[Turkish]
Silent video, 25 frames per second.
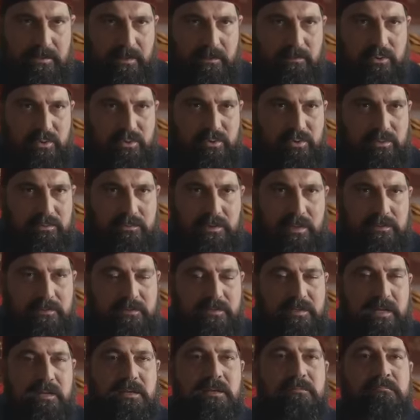Yavuz Sultan
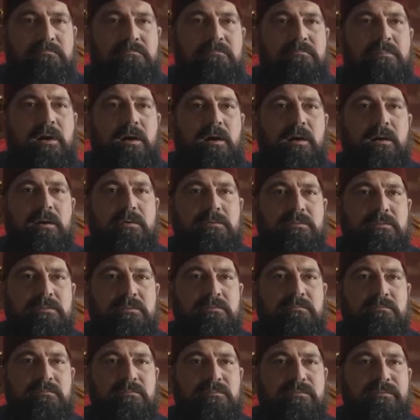Selim
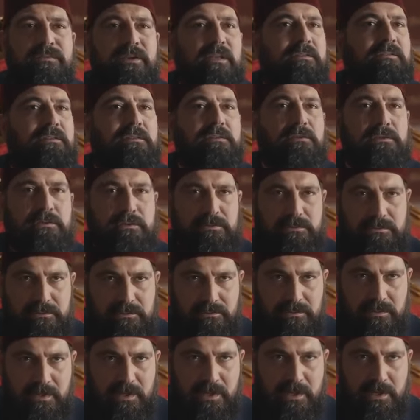Han'ın fethidir.
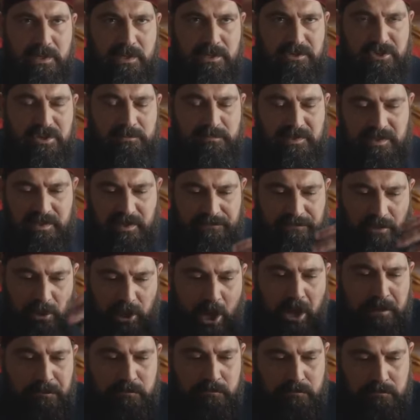Şimdi
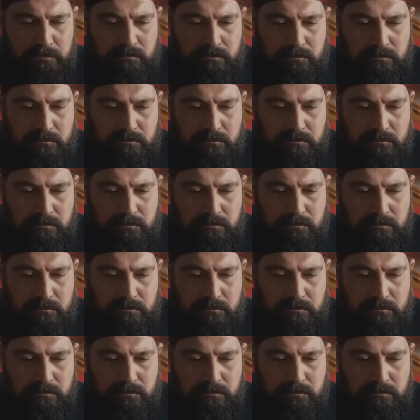defolun!